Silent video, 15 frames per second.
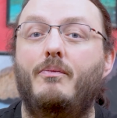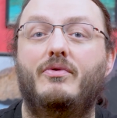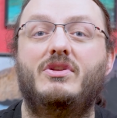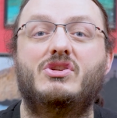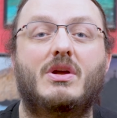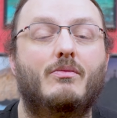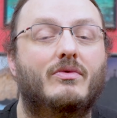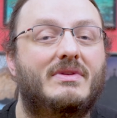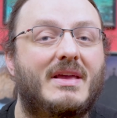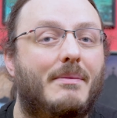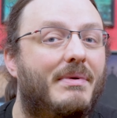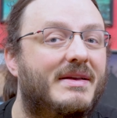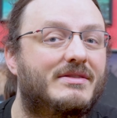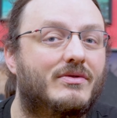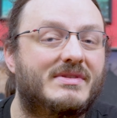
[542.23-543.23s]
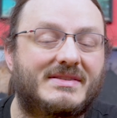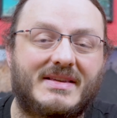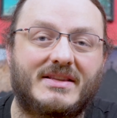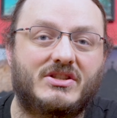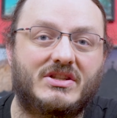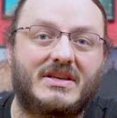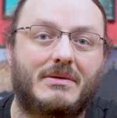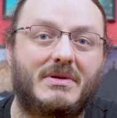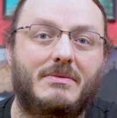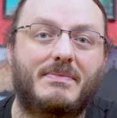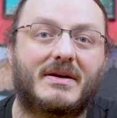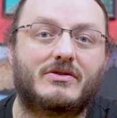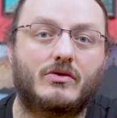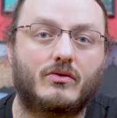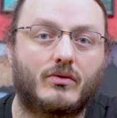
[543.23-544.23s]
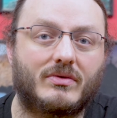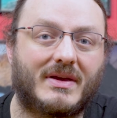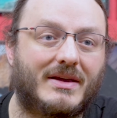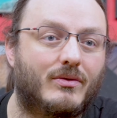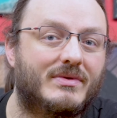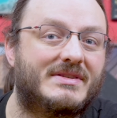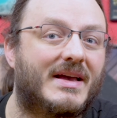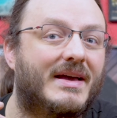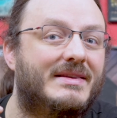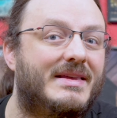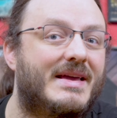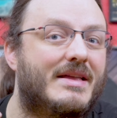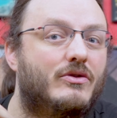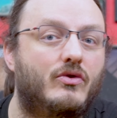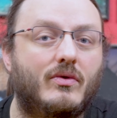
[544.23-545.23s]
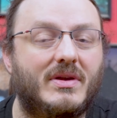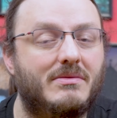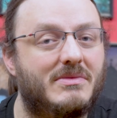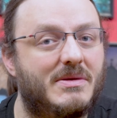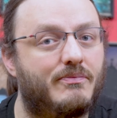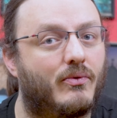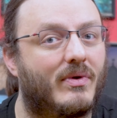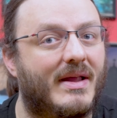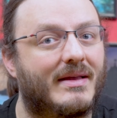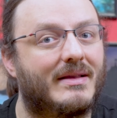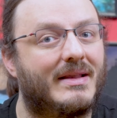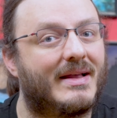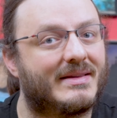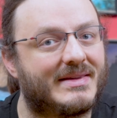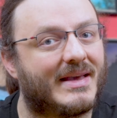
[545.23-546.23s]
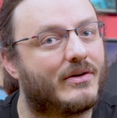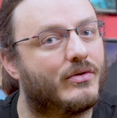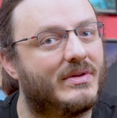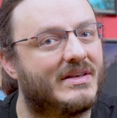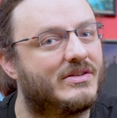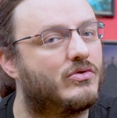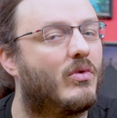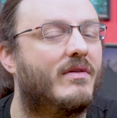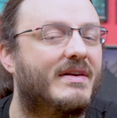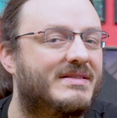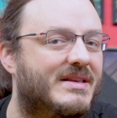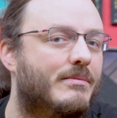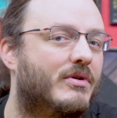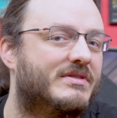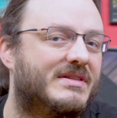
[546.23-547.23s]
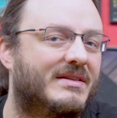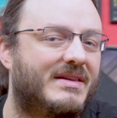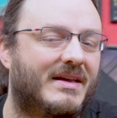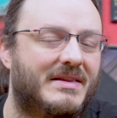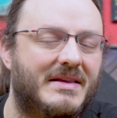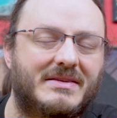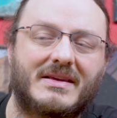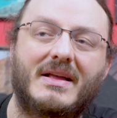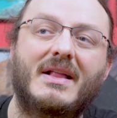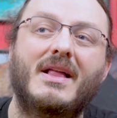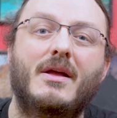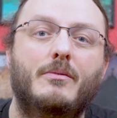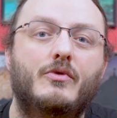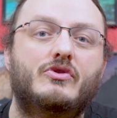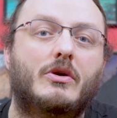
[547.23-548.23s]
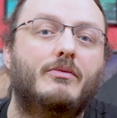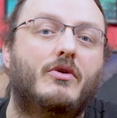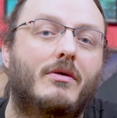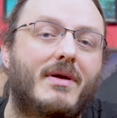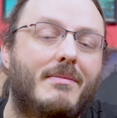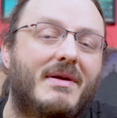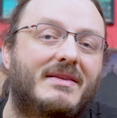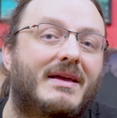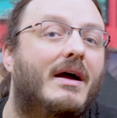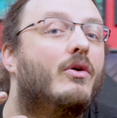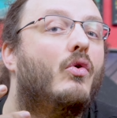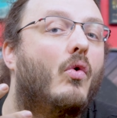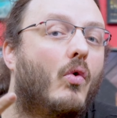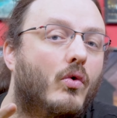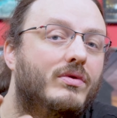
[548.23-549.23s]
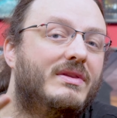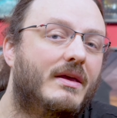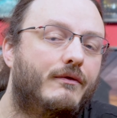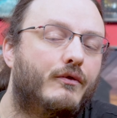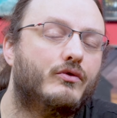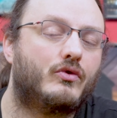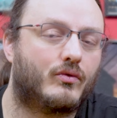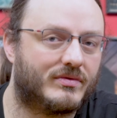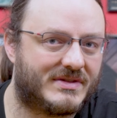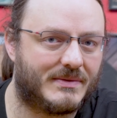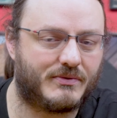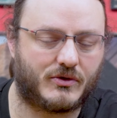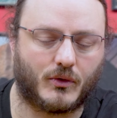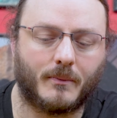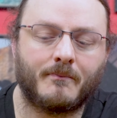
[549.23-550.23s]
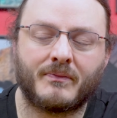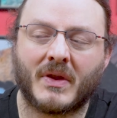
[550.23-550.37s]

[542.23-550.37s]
on peut déjà monter à presque 7 gigabits par seconde et donc s'arrêter à 2,5 pour l'interconnexion avec sa box Internet me semble quand même être un gros défaut de conception